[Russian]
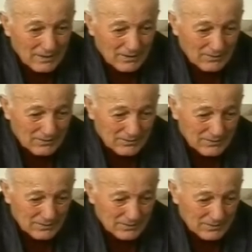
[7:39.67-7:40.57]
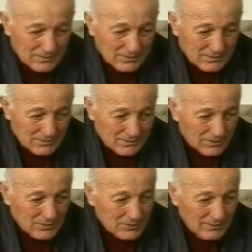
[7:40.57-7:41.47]
Он, э,
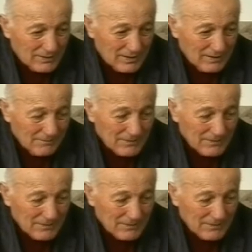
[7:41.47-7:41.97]
короче говоря,